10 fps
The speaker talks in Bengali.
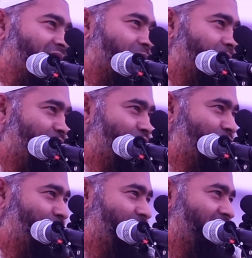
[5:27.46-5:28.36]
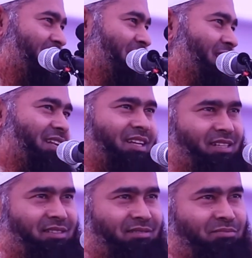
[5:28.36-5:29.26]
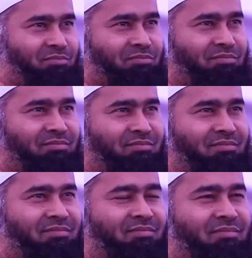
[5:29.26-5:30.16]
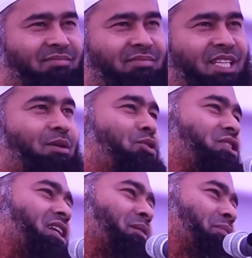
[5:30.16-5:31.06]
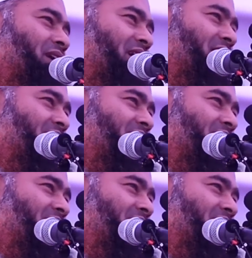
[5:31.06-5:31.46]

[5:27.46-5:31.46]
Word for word: লা মাকসুদা ইল্লাল্লাহ কি বুঝলেন আপনারা